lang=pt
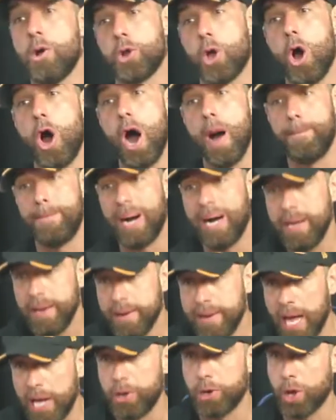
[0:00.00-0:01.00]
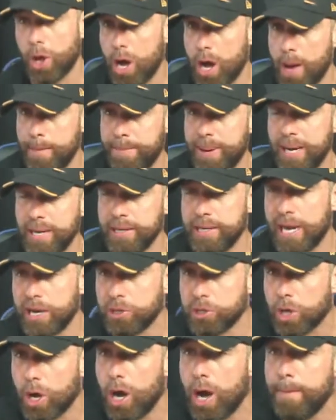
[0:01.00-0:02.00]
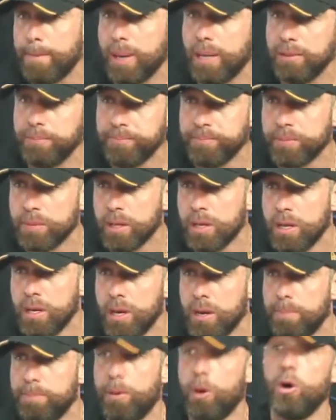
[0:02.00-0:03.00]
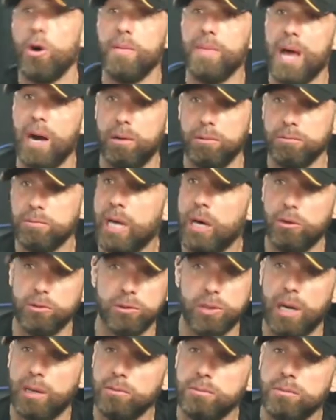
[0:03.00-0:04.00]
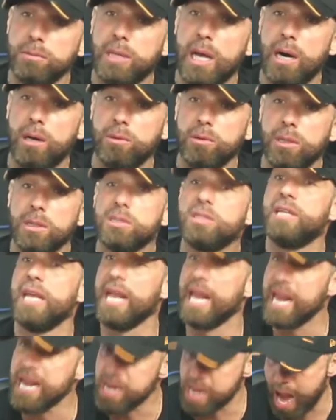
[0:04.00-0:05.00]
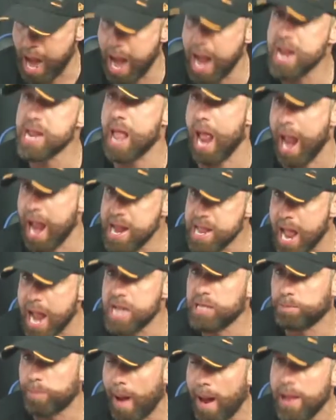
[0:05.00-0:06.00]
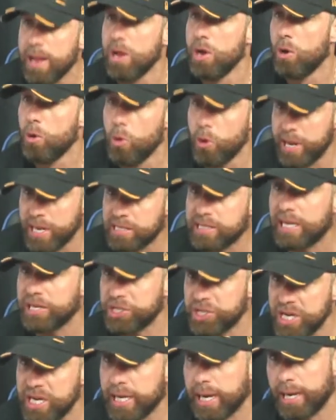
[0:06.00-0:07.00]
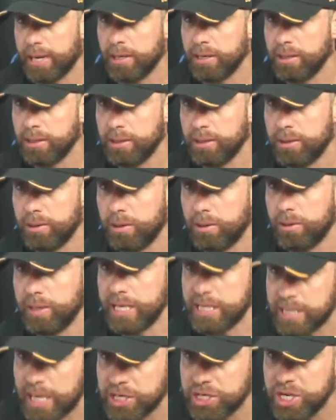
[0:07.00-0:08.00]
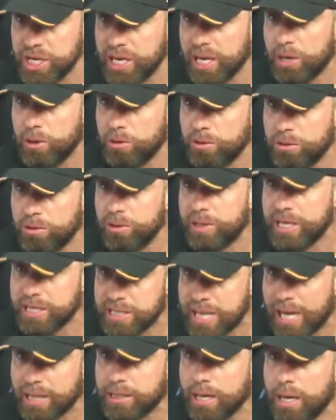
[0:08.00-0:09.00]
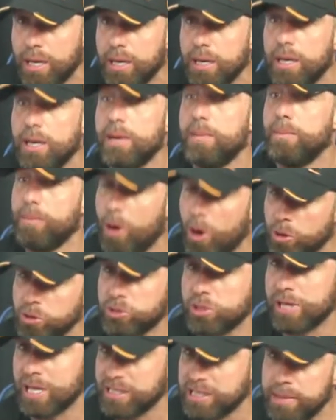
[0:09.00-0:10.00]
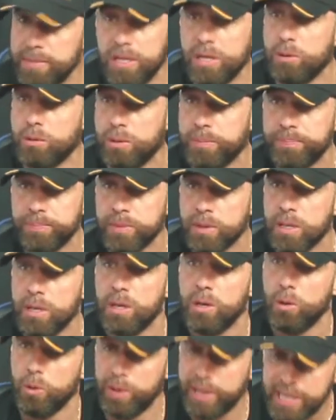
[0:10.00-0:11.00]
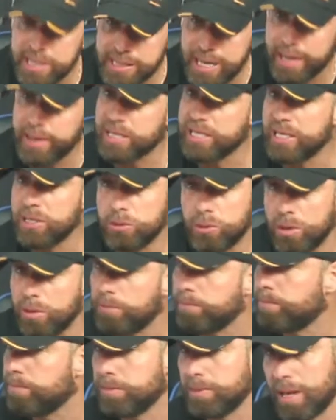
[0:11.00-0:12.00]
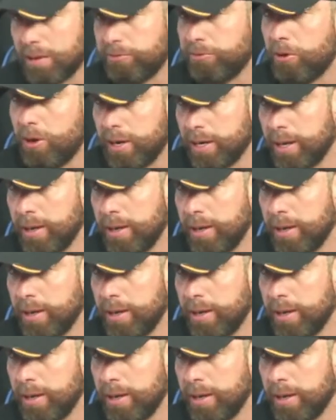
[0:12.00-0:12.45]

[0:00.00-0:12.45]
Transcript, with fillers: Europa, na Europa. Que na lugar Europa. da Europa? Você sabe? Pô, não, não. Tipo não, Itália, não. na Sim, Espanha. Tem, tem, tem. O Risadinha. O Risadinha. O é monstro, Risada. monstro. Monstro. Das O Risada já andou lá fora.